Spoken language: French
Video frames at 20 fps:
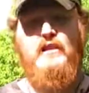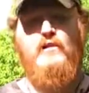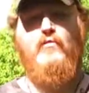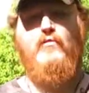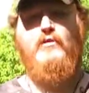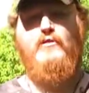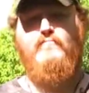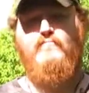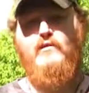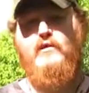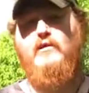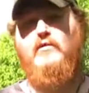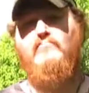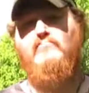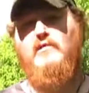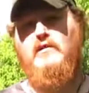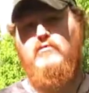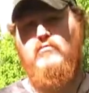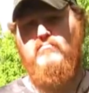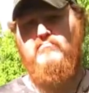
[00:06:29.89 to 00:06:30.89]
si c'est en hiver,
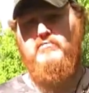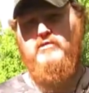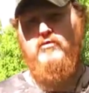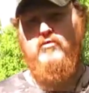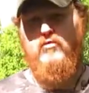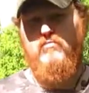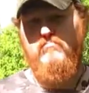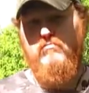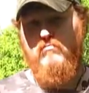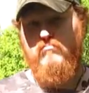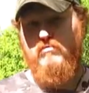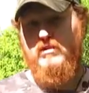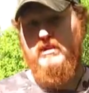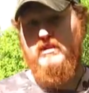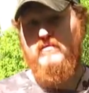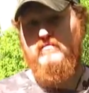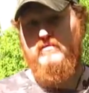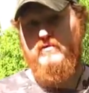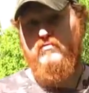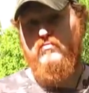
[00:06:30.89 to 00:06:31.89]
va compter, au moins
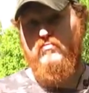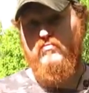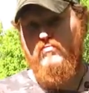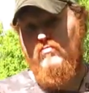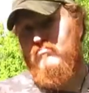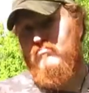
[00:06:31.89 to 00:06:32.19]
vous avez de